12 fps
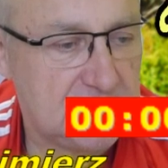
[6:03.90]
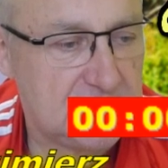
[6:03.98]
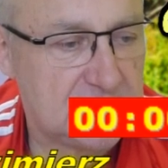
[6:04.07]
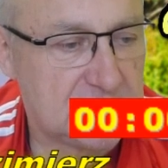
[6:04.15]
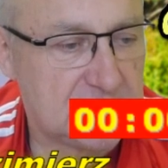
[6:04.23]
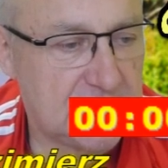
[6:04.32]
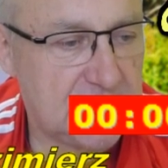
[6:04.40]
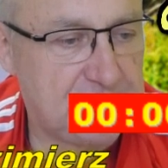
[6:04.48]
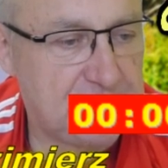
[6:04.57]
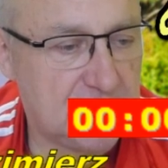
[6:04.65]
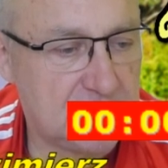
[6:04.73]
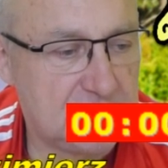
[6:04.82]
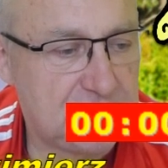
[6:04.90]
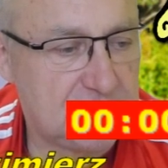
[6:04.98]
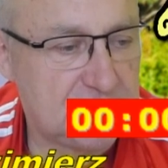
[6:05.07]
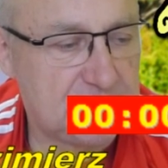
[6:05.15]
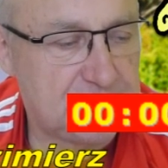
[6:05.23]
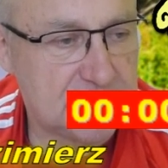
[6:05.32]
No ale piony się
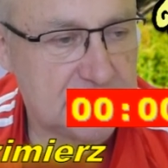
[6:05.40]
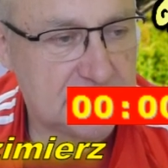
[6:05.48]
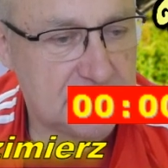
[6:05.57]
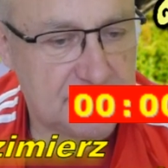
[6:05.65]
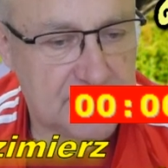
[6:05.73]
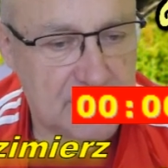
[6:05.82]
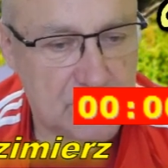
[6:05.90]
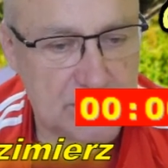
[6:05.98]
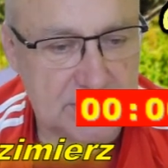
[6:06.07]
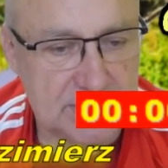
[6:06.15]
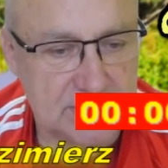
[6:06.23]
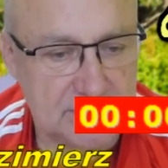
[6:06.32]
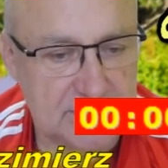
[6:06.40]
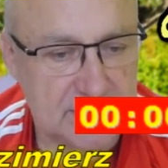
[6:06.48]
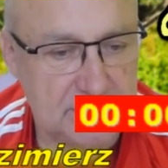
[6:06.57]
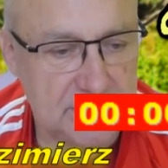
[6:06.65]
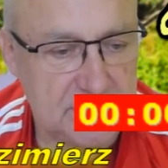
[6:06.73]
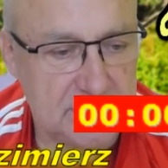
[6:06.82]
wyprostowały i są dwa mniej.